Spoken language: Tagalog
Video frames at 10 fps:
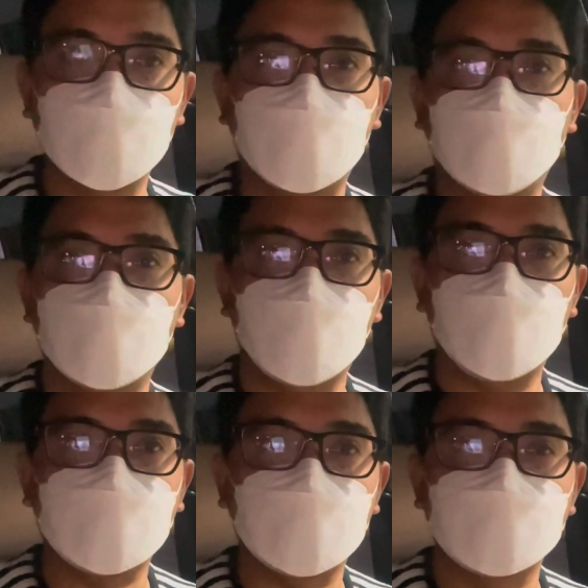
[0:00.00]
pag
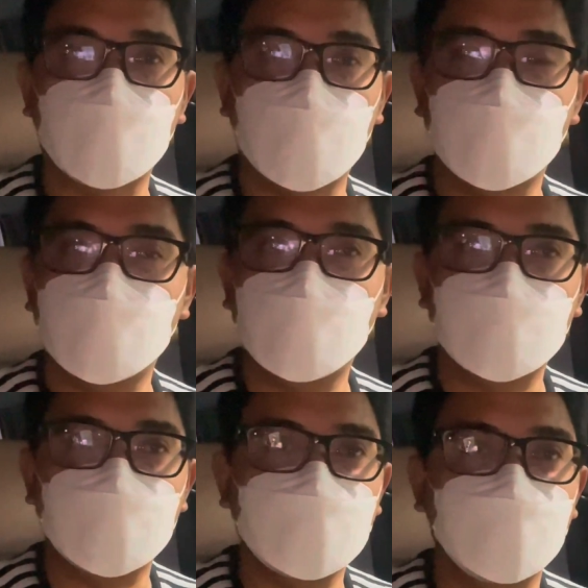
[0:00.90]
malapit ka na doon sa Ayala
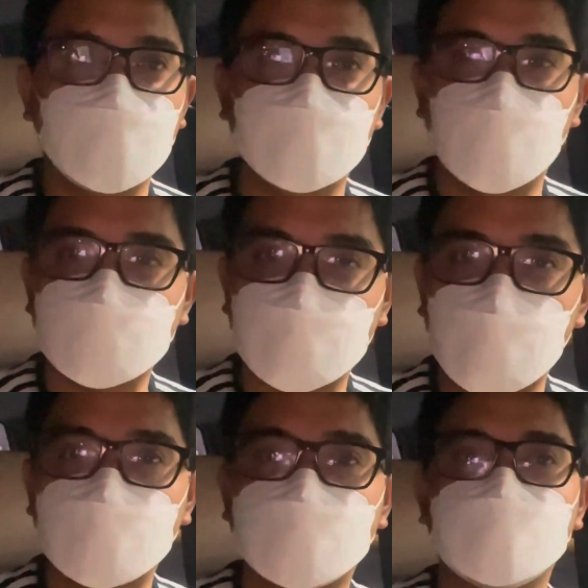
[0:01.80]
Greenfield
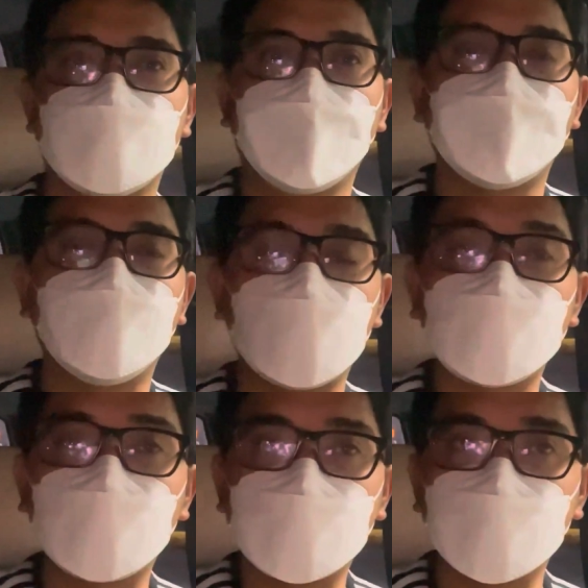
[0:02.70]
Estate, meron
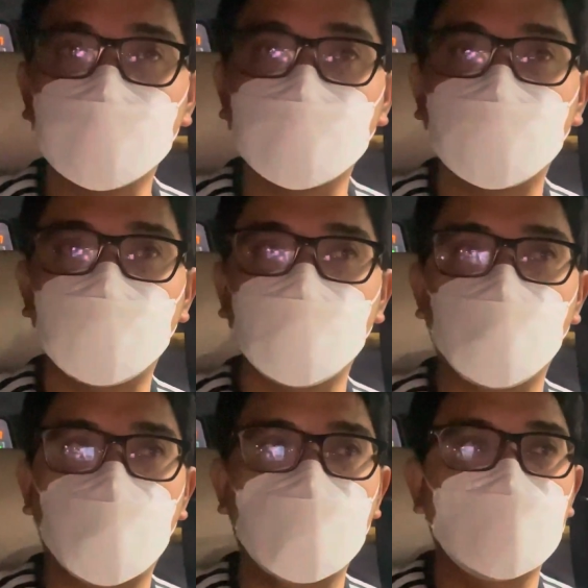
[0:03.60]
doon Uno
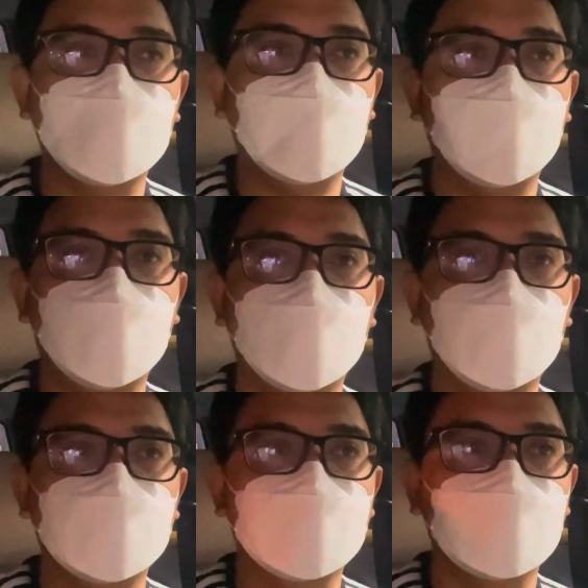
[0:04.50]
Fuel
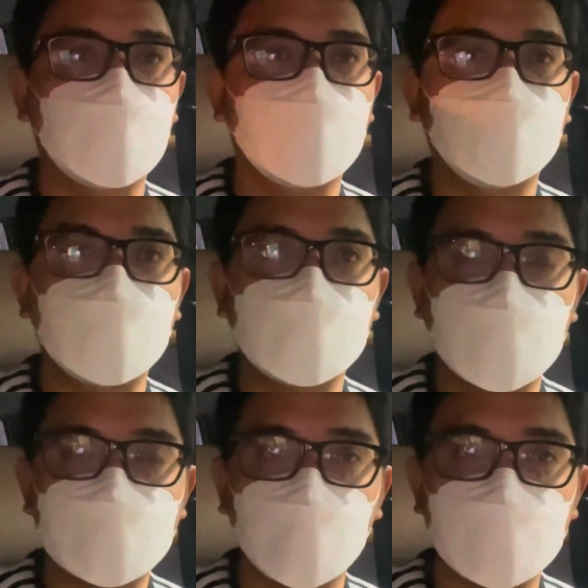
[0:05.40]
and uh,
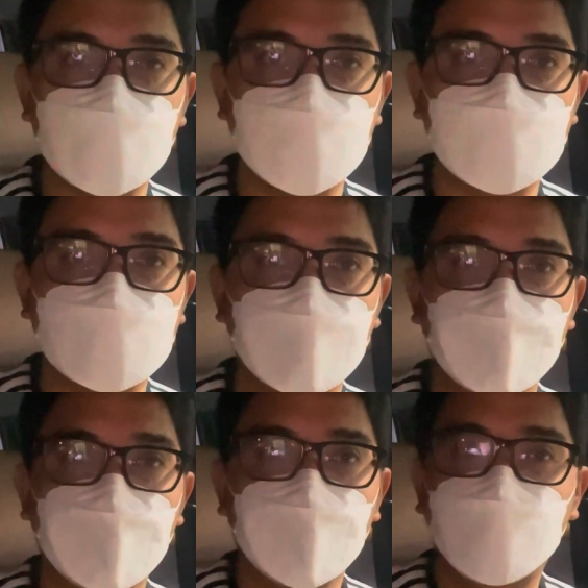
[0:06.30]
Phoenix which is
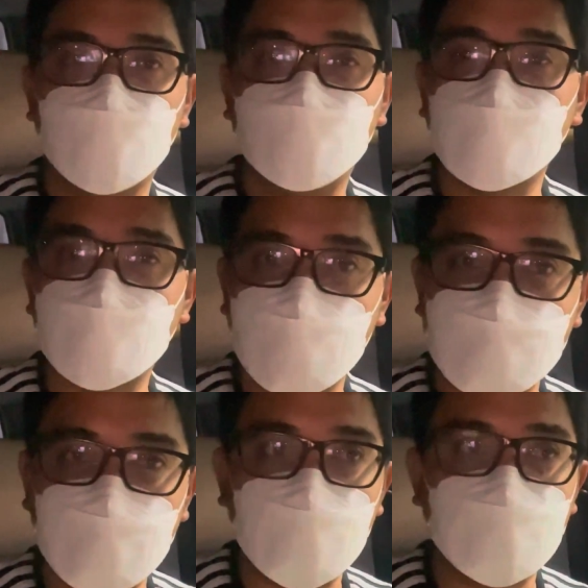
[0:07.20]

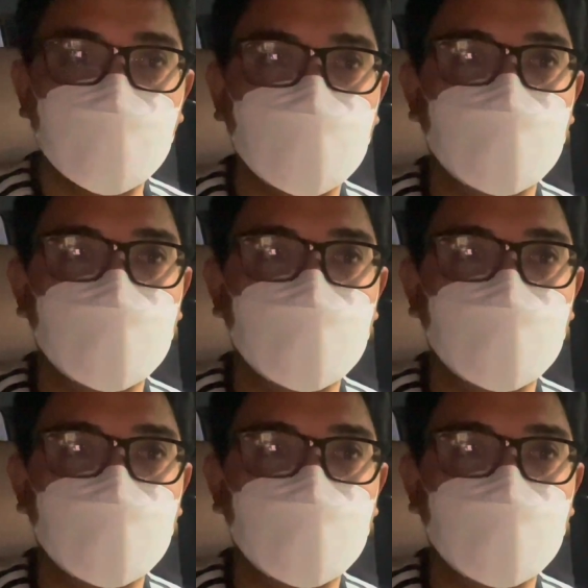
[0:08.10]
59 lang.